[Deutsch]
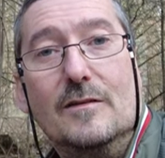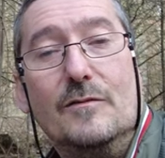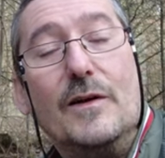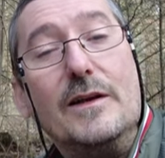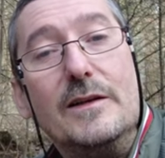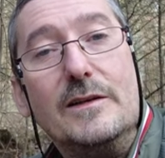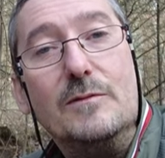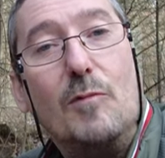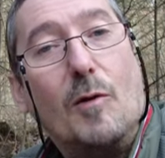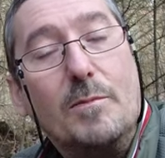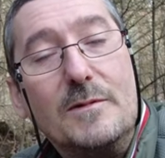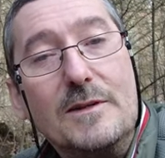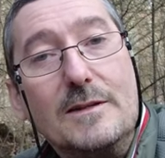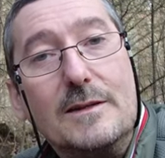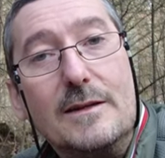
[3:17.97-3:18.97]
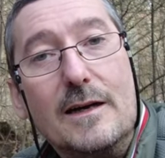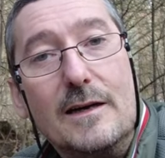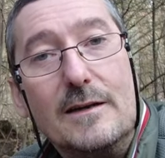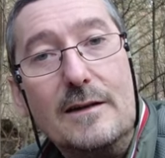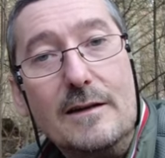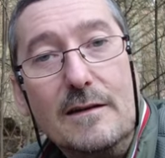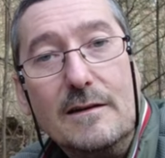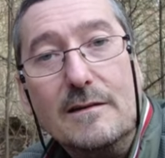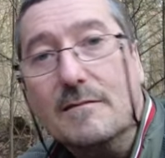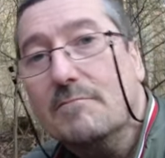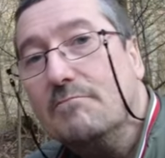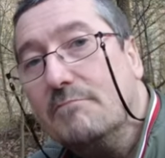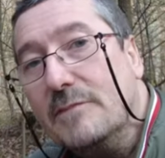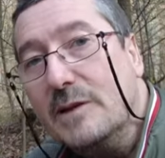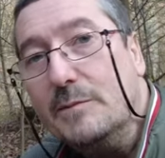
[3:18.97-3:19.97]
wenn ich überhaupt nicht reagiere,
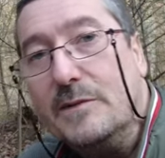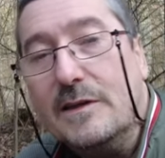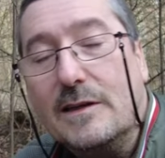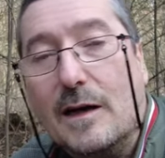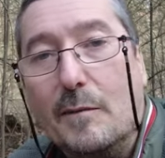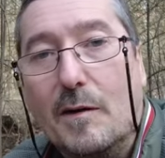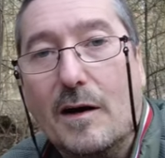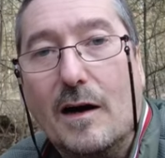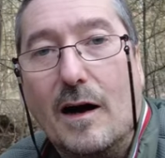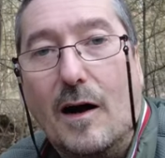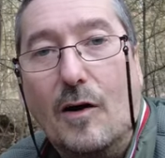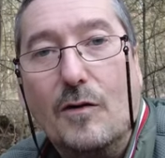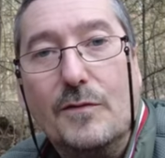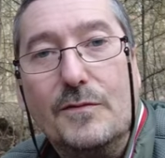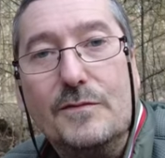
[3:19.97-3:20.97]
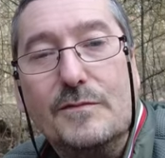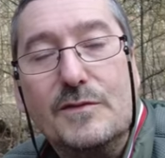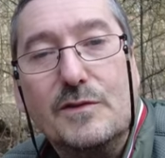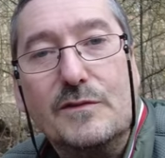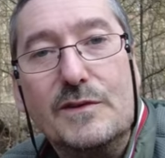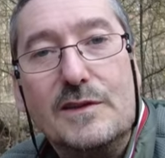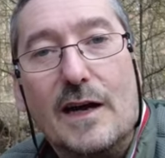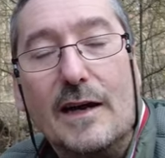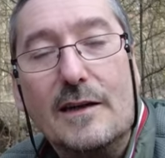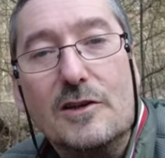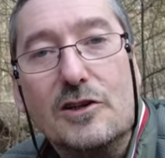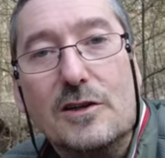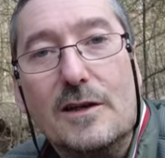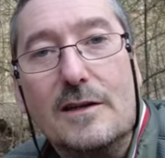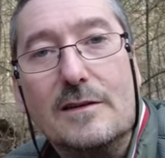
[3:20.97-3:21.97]
nimmt die Kamera auf, so wie sie
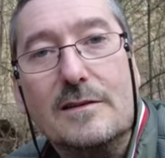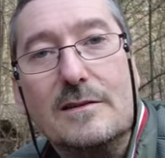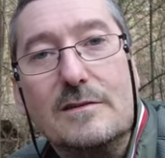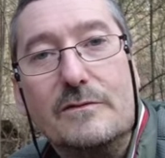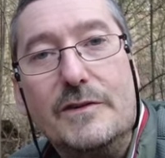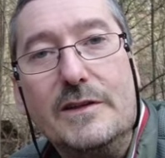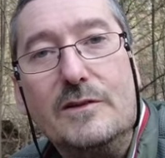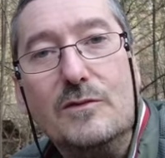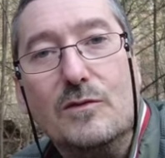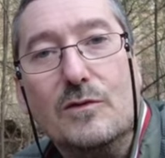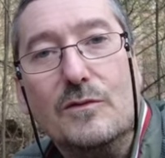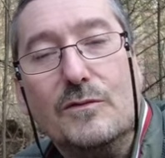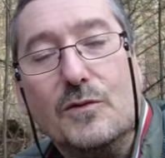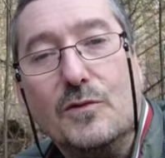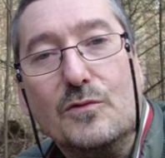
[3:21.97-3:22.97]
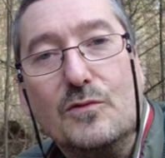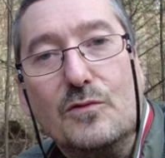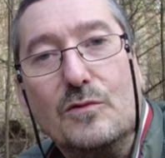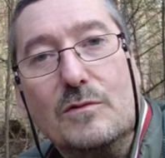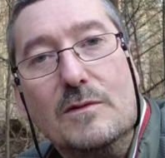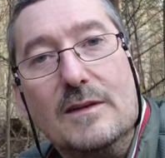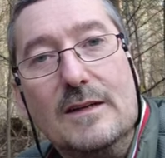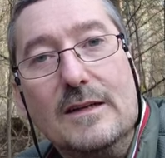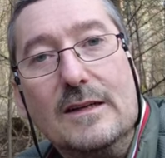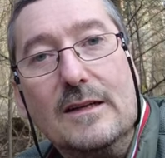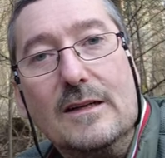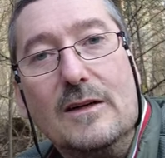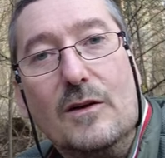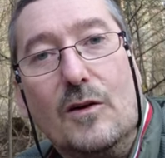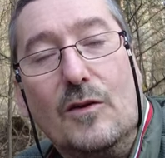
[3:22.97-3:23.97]
eingestellt ist, Video, Foto.
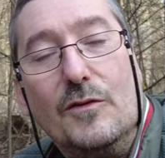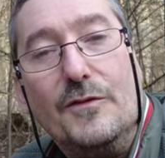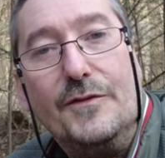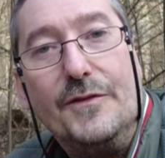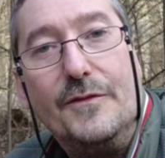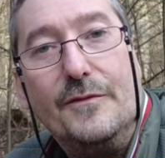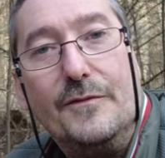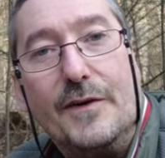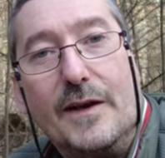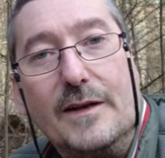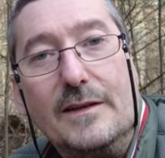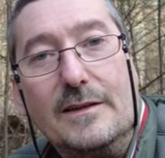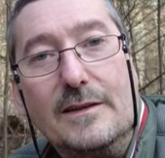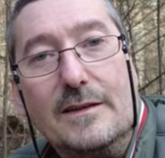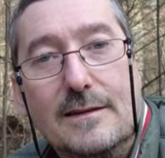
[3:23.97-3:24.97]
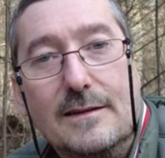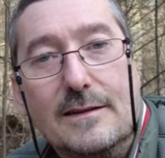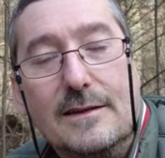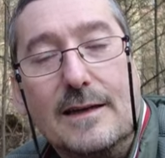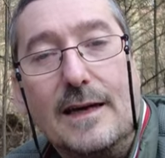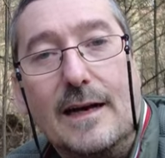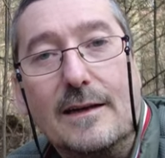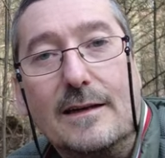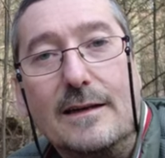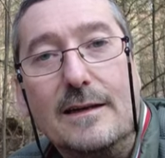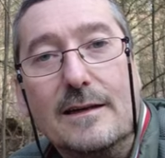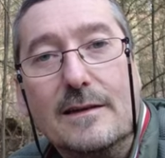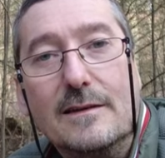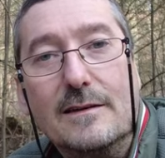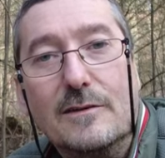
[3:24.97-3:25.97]
Und wenn ich
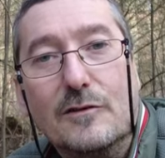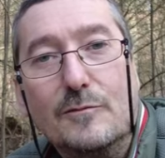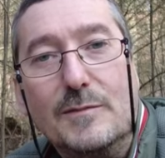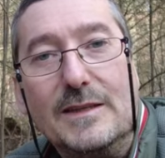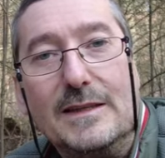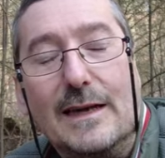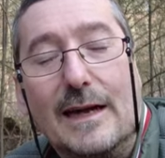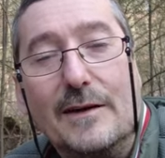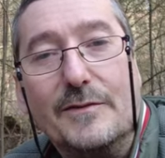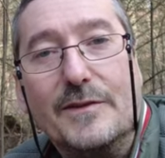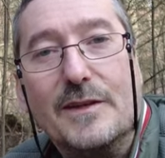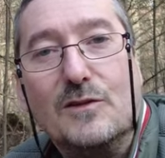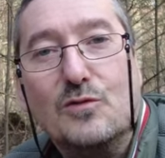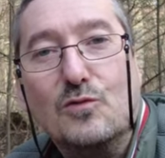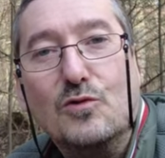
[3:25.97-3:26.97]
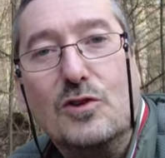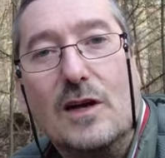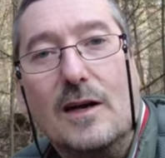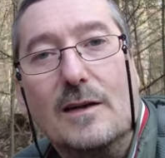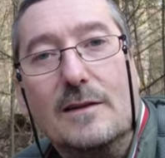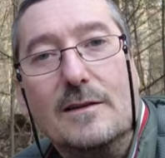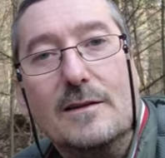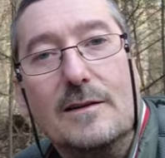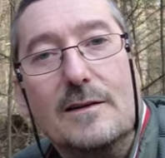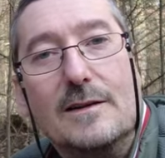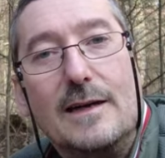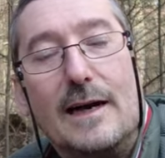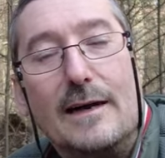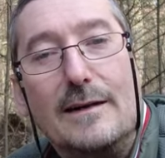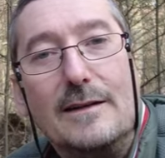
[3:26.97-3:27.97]
reagiere und mich live dazuschalte,
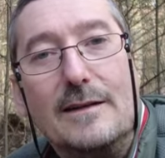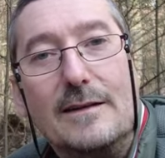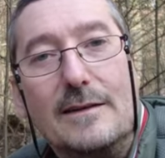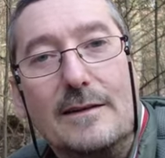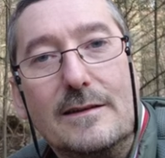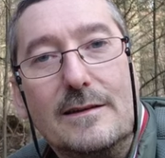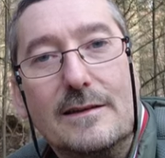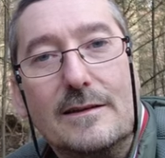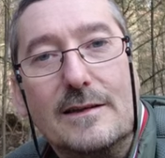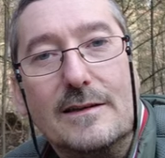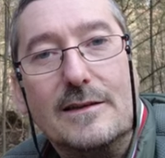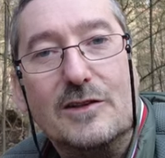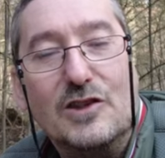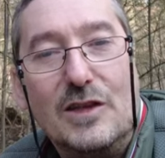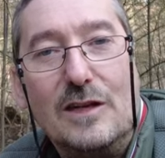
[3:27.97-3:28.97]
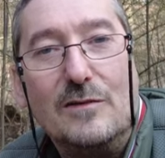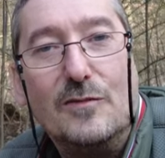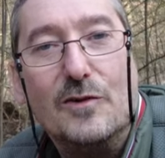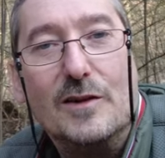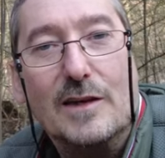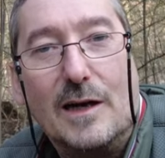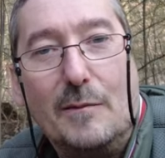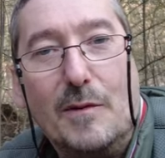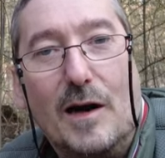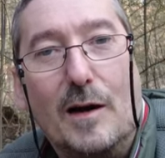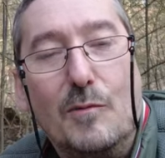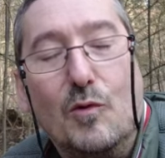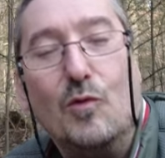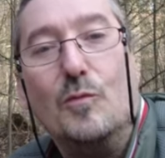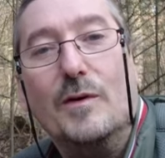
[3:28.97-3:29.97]
kann ich das Geschehen vor der Kamera
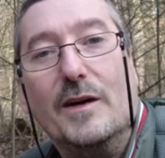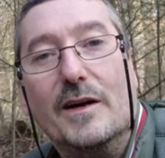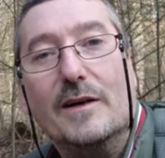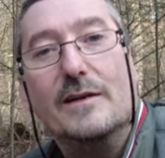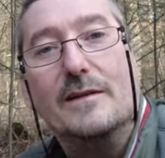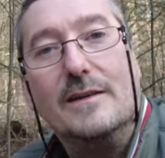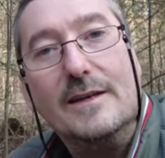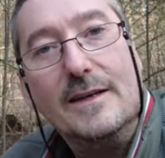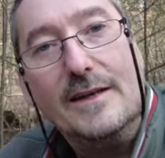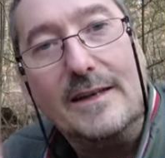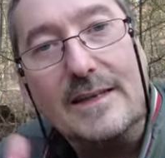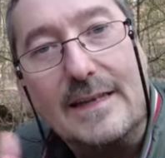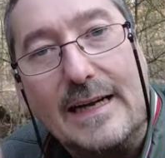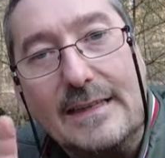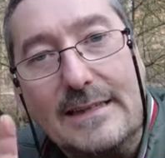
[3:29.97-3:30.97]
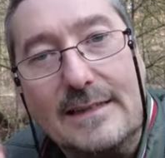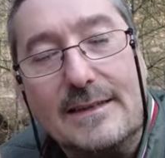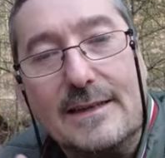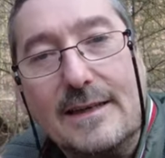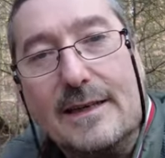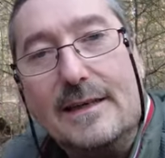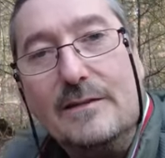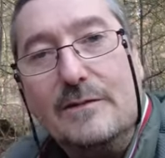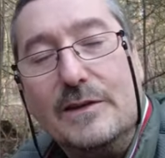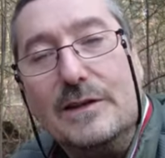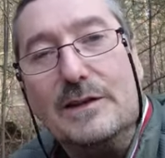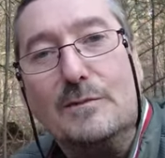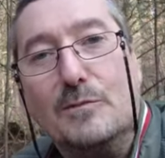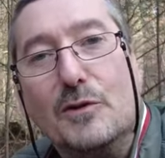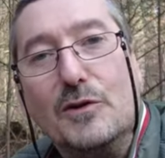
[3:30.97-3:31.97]
beobachten, kann sie drehen, wie
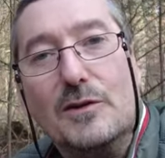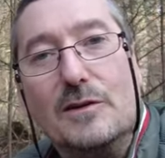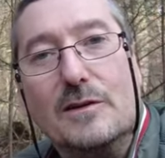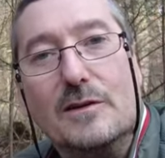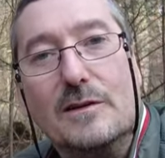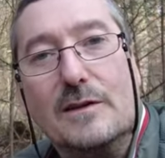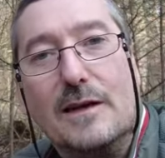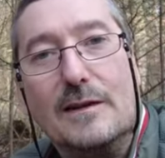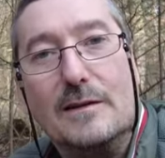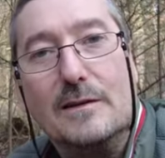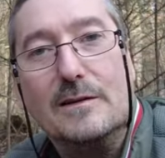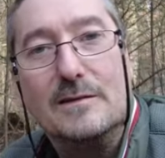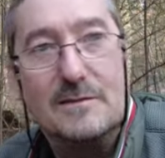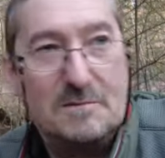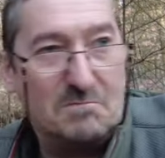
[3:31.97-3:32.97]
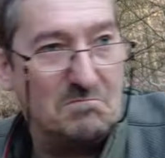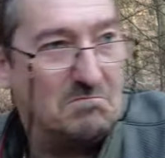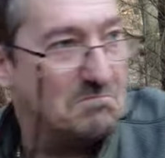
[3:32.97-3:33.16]
ich möchte, kann das